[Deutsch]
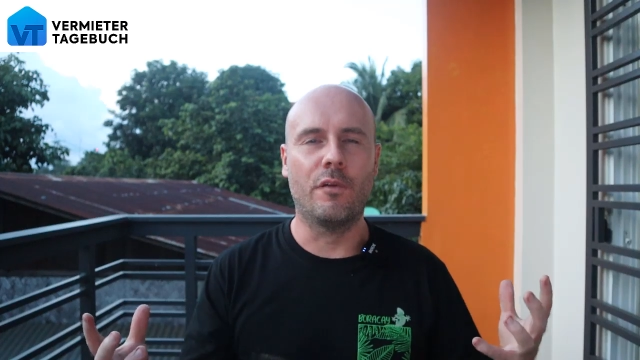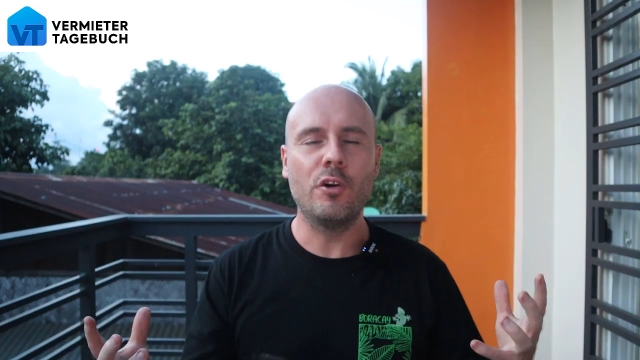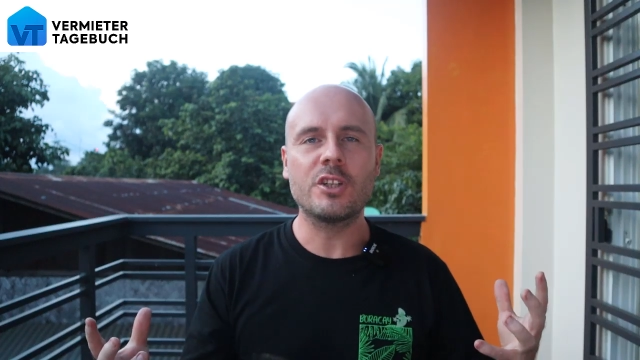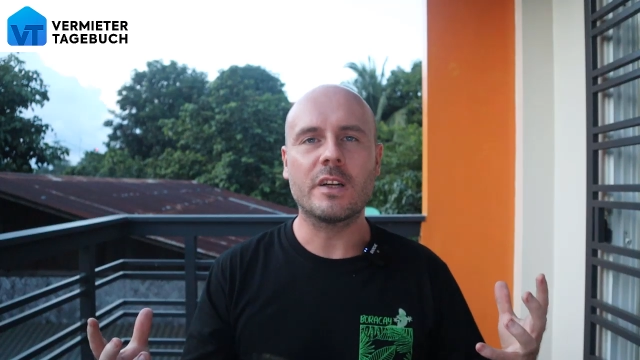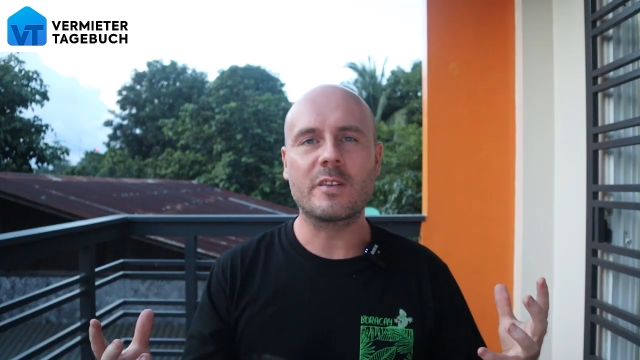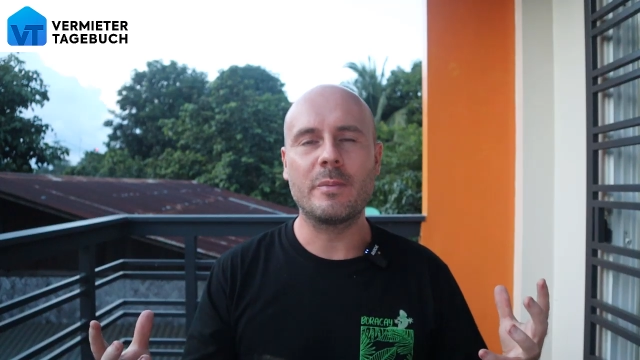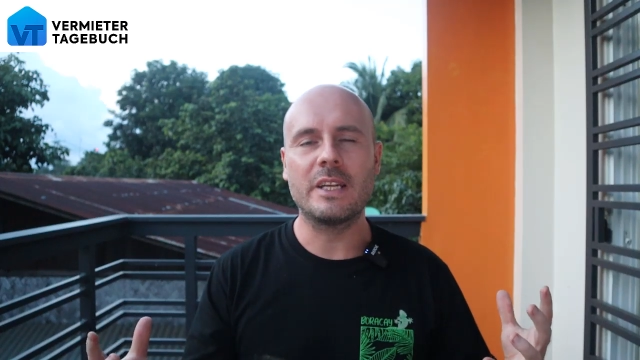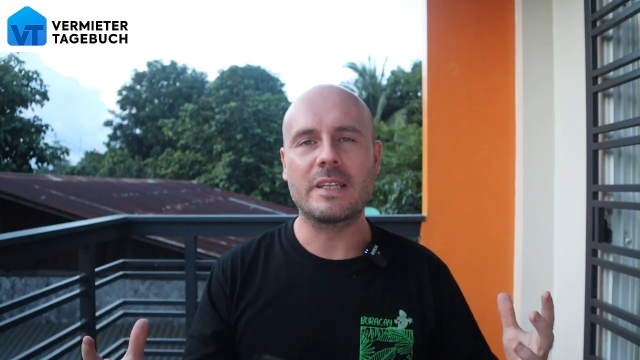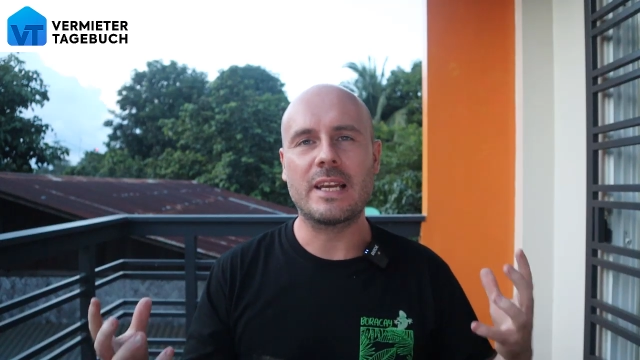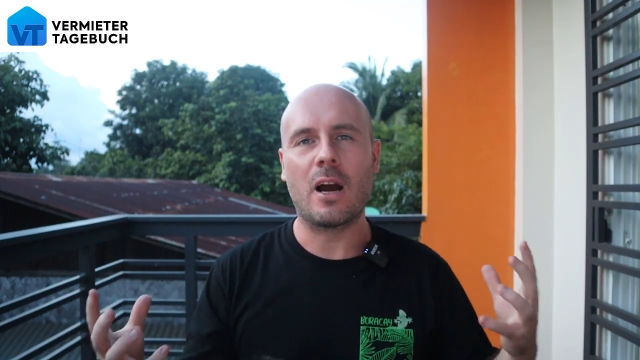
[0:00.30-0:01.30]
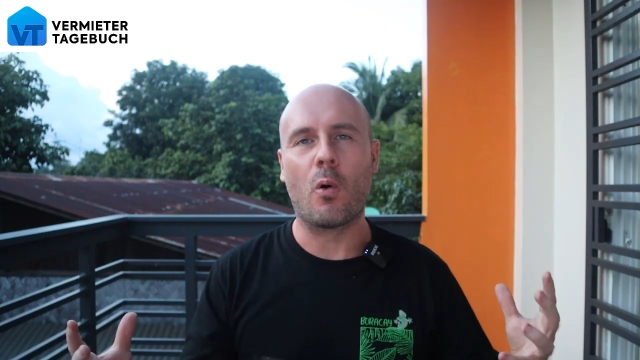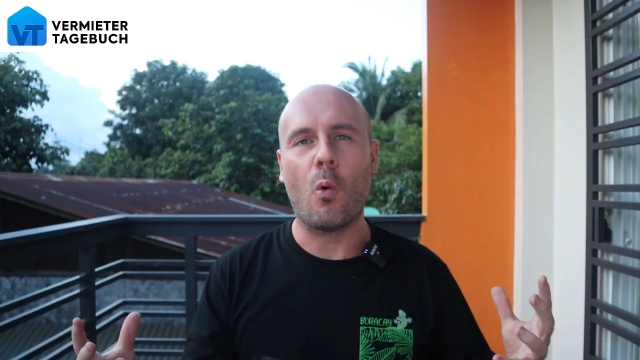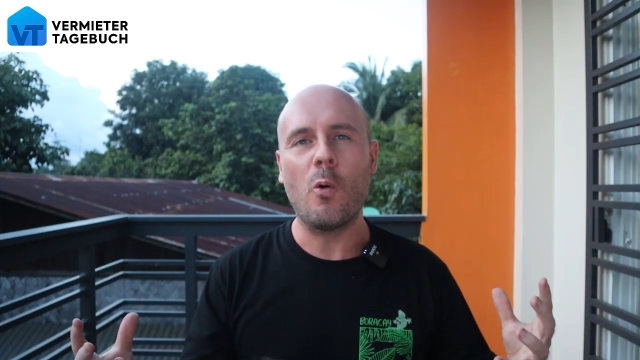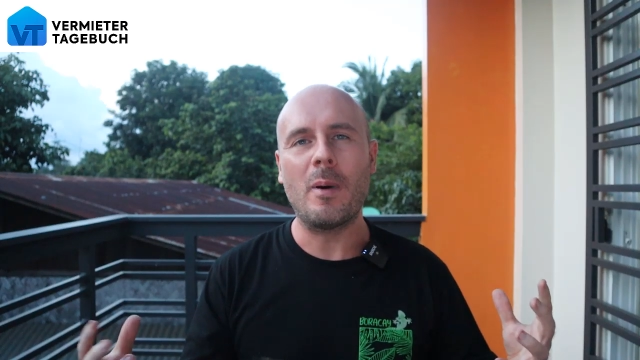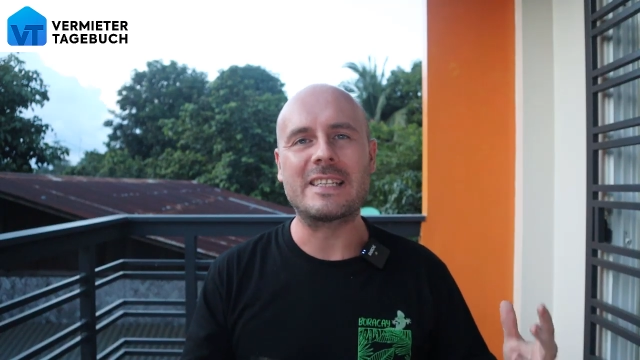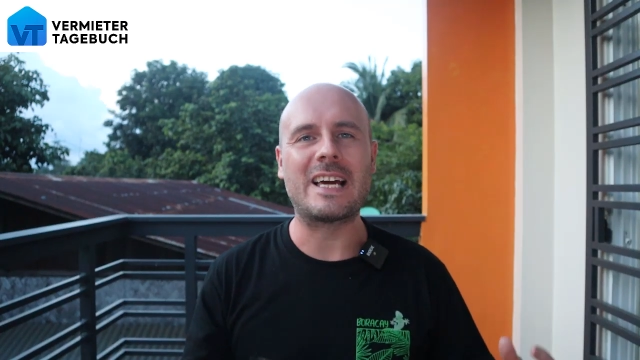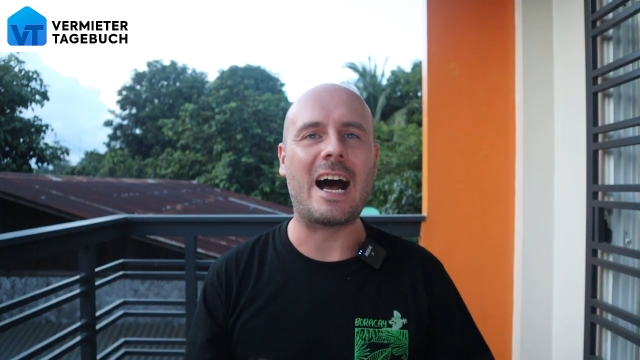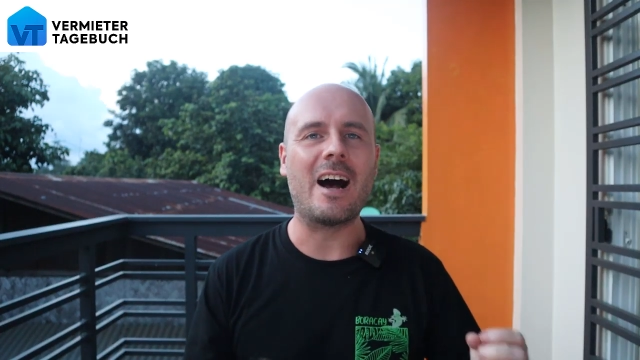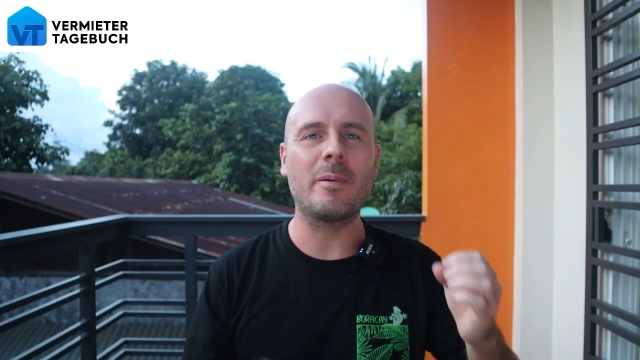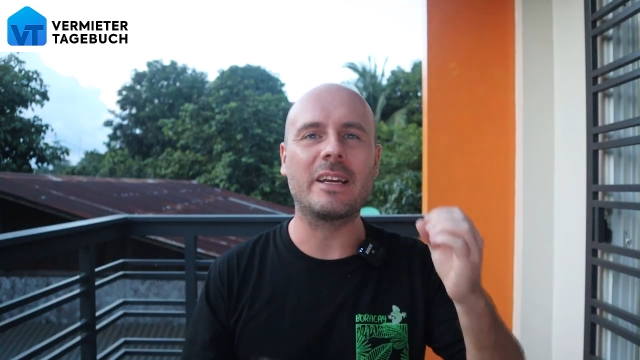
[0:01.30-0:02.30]
Wirtschaftsminister Robert
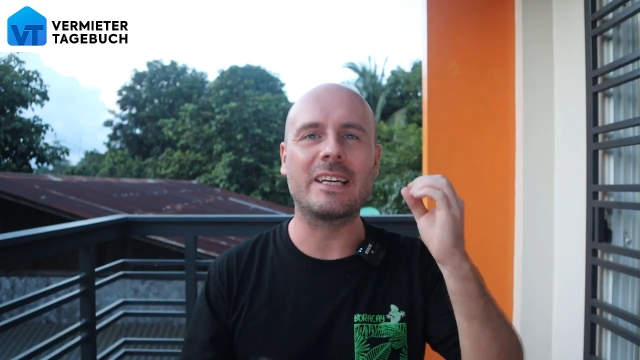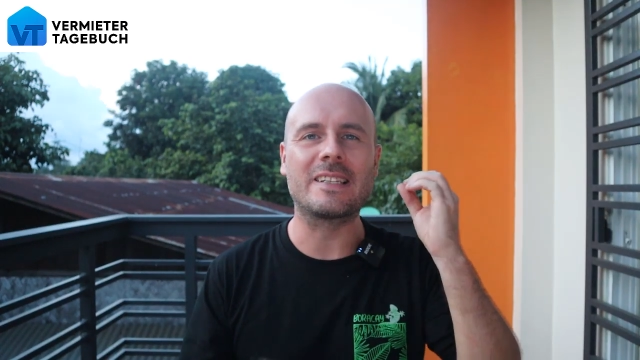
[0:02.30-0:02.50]
Habeck